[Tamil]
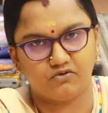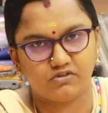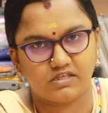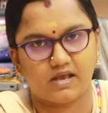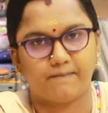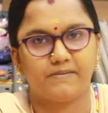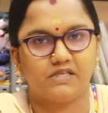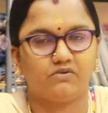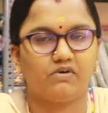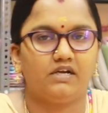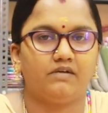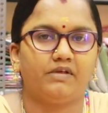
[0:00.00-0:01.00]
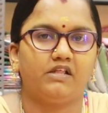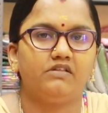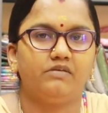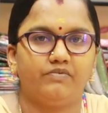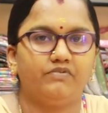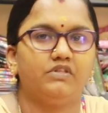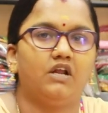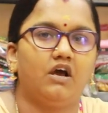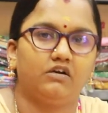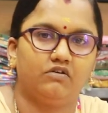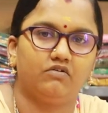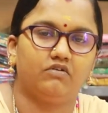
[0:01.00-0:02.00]
நூற்றி ஐம்பது ரூபா ஐட்டம் அதாவது இப்போ வந்து
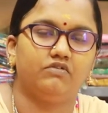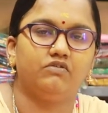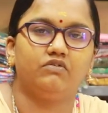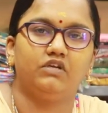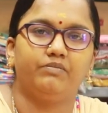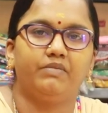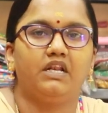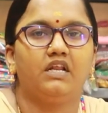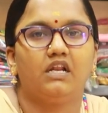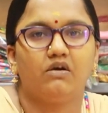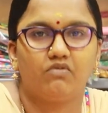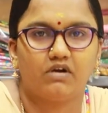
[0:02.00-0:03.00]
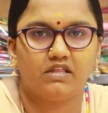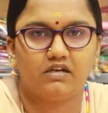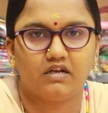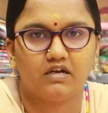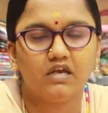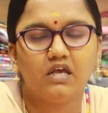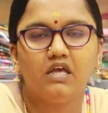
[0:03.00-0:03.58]
லாக்டவுனில் வந்து உங்களுக்கு மில்லெல்லாம் ஓடாதனால